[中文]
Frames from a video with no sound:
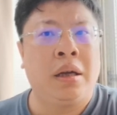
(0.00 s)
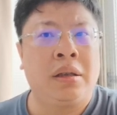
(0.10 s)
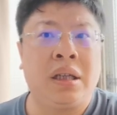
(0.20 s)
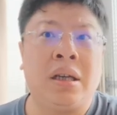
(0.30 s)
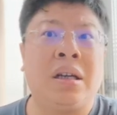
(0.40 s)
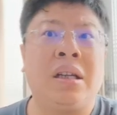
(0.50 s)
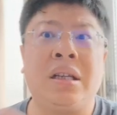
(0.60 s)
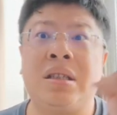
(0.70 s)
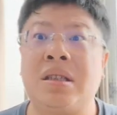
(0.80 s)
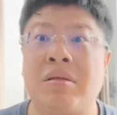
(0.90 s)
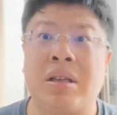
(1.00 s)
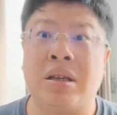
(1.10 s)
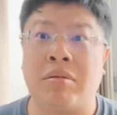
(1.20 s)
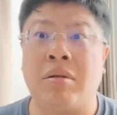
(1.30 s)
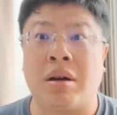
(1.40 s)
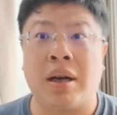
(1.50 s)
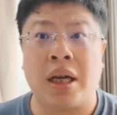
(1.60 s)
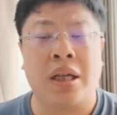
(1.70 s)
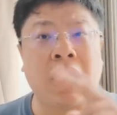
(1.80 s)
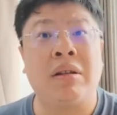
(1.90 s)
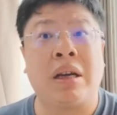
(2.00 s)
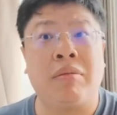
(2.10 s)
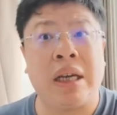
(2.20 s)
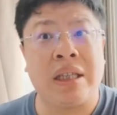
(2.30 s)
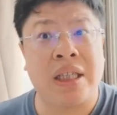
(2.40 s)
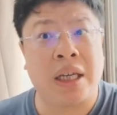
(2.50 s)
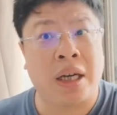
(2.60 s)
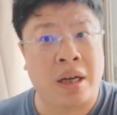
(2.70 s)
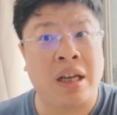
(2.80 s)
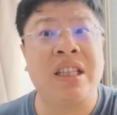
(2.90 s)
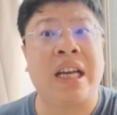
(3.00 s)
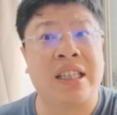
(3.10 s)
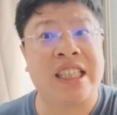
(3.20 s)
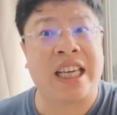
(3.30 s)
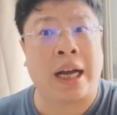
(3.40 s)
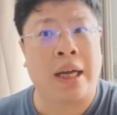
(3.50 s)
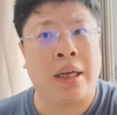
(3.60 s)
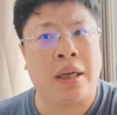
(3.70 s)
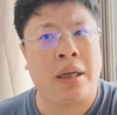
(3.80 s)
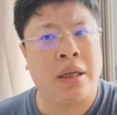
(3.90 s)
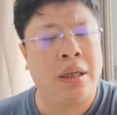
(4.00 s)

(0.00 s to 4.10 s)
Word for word: 第二根心理弦我提过了，还有那个未接哈，要这样想啊，